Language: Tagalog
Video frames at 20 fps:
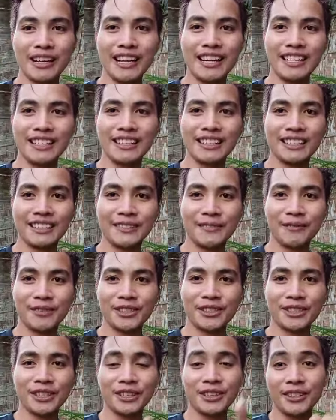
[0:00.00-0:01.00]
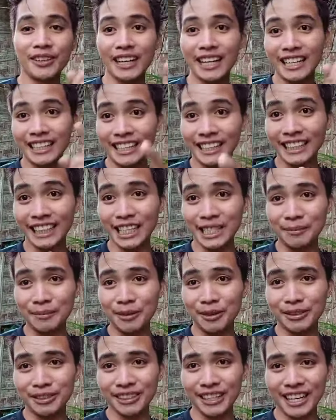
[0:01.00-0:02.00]
Ayan, so ayan, kita-kits
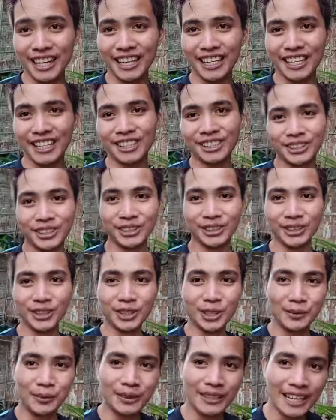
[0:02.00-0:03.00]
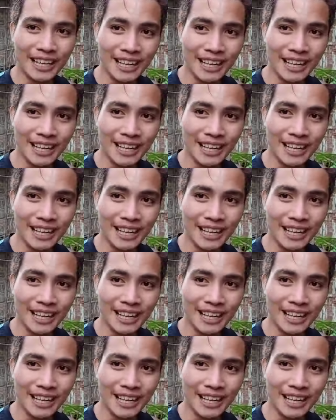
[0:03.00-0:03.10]
po sa susunod ko